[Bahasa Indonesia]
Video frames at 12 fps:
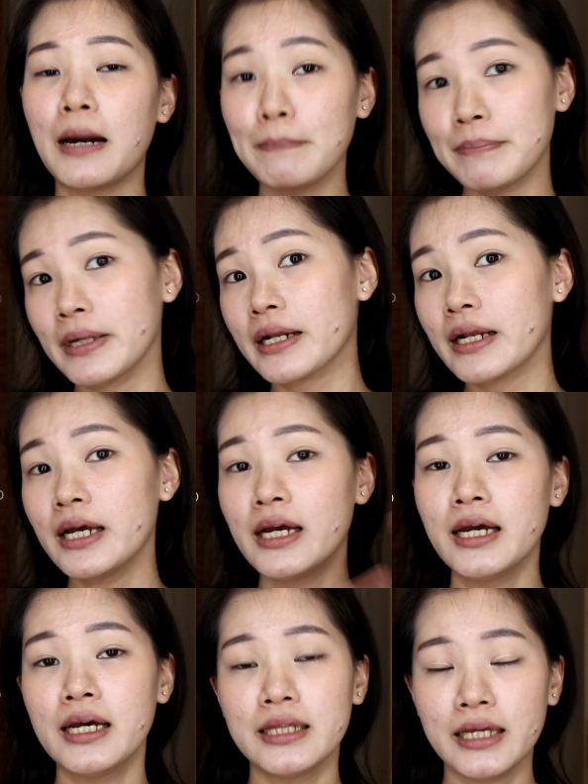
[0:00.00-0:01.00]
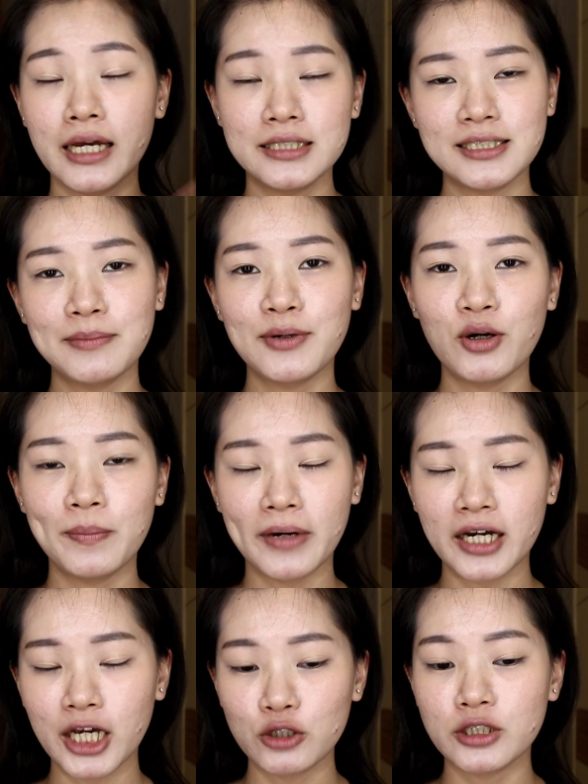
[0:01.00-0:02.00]
hampir 3 jam aku
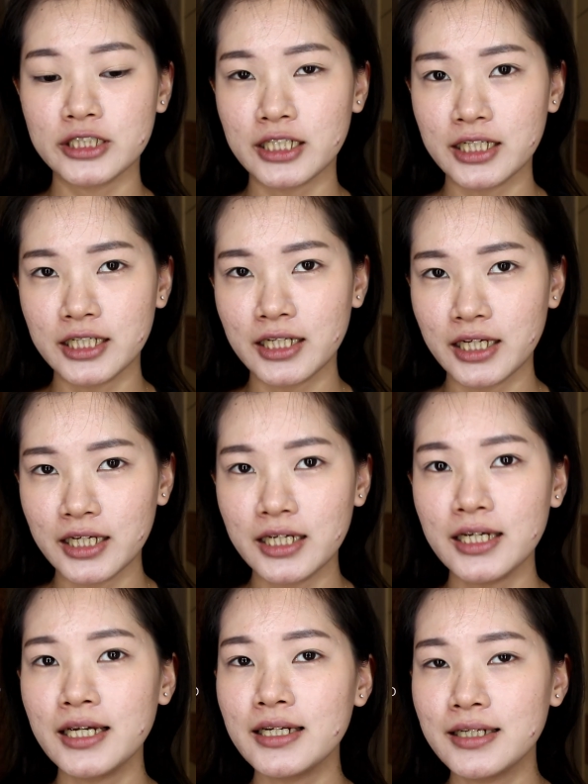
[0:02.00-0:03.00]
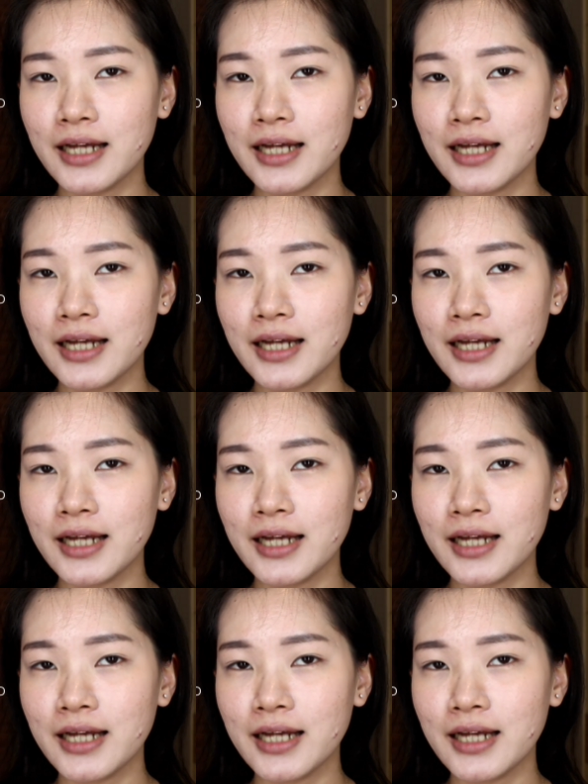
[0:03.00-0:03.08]
pakai cushion ini